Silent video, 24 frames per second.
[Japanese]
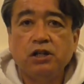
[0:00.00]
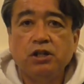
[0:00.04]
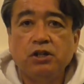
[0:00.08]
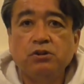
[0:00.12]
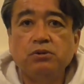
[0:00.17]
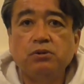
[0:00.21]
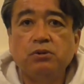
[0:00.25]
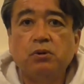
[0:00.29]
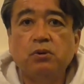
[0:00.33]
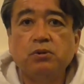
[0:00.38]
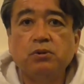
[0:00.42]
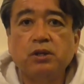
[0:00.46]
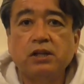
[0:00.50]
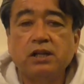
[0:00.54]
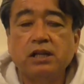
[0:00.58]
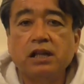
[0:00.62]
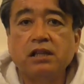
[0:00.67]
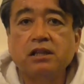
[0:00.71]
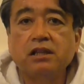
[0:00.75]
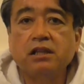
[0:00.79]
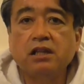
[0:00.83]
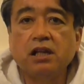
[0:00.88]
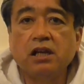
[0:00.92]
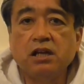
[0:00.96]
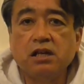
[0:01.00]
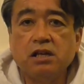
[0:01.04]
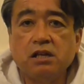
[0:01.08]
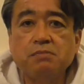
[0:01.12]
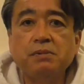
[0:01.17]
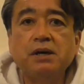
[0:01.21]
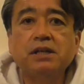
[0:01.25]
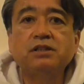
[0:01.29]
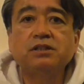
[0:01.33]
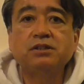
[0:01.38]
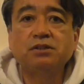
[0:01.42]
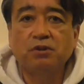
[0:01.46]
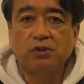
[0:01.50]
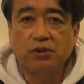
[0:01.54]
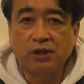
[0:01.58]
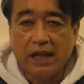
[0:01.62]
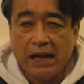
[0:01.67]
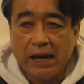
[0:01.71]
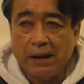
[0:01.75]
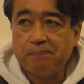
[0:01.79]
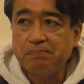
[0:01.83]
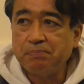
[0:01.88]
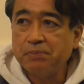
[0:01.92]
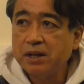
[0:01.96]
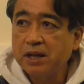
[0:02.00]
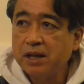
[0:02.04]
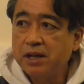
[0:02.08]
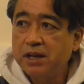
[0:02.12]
いうことになっていますので